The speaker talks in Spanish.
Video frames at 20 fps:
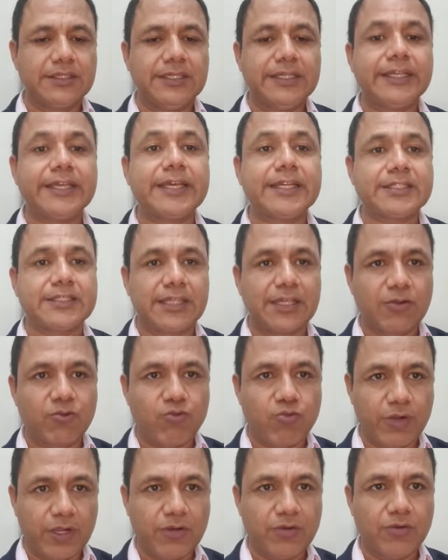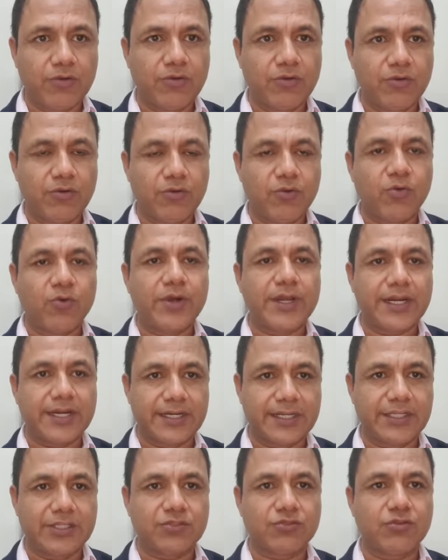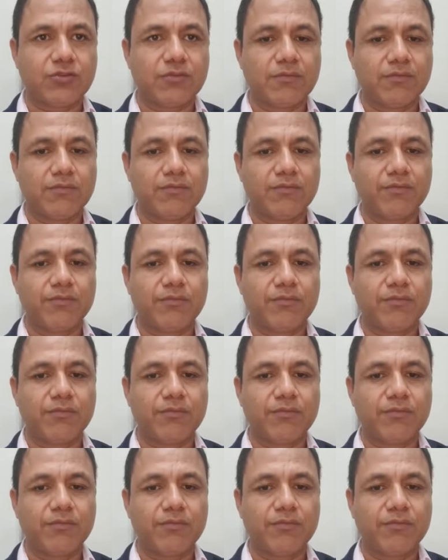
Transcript: y que está en juego o en riesgo